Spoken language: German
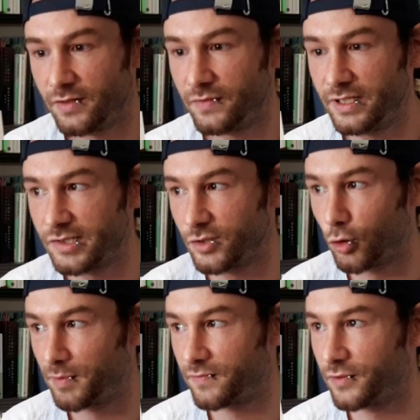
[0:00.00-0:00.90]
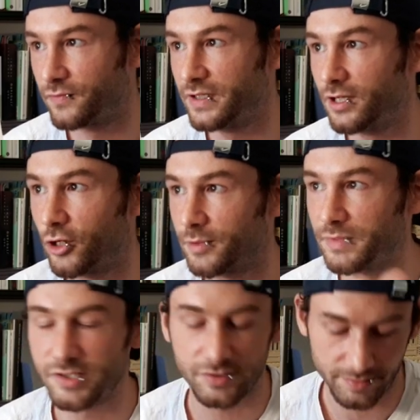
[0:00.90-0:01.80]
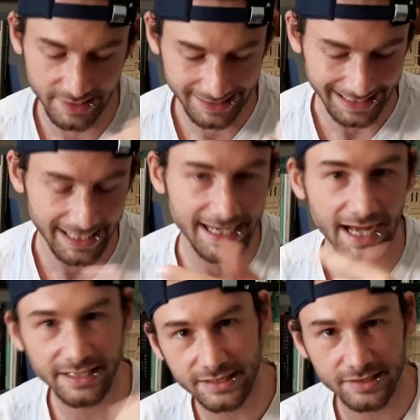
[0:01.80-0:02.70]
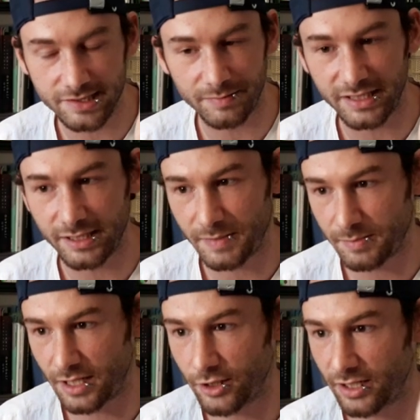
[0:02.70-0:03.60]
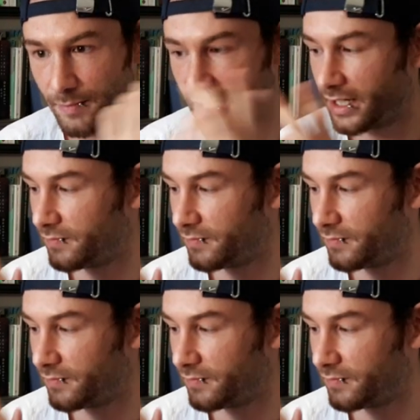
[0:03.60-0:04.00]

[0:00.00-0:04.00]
wie diese Gruppe von vier Leuten, beziehungsweise drei, Antje ist nämlich nicht beim Tauchen dabei,